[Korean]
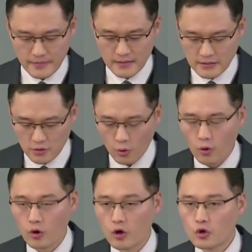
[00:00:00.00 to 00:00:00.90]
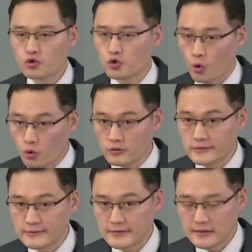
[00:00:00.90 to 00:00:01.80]
그리고
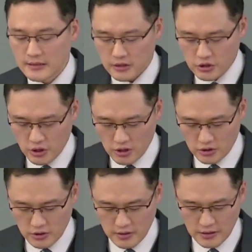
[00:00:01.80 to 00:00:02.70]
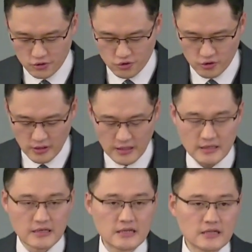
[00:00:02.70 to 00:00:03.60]
종은 철저하게 주인의
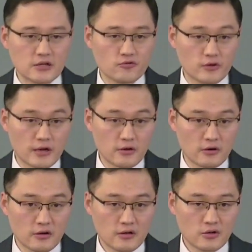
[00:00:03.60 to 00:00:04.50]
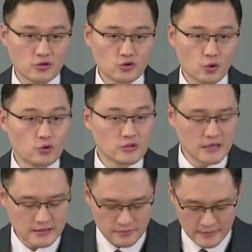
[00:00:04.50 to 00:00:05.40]
이익을 위하여
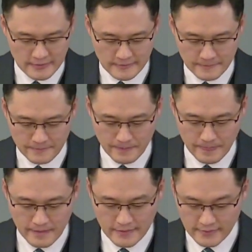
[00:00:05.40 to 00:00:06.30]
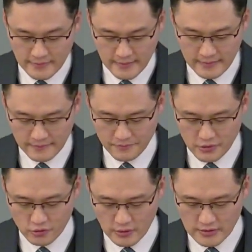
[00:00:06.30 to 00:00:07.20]
존재했습니다. 그런데
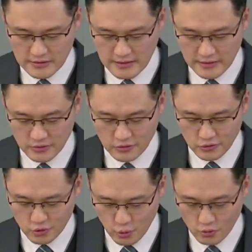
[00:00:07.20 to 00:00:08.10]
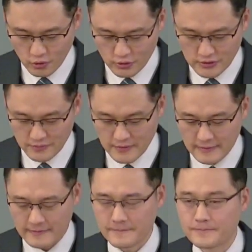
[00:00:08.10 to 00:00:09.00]
비유에 등장하는 종은 어떻습니까?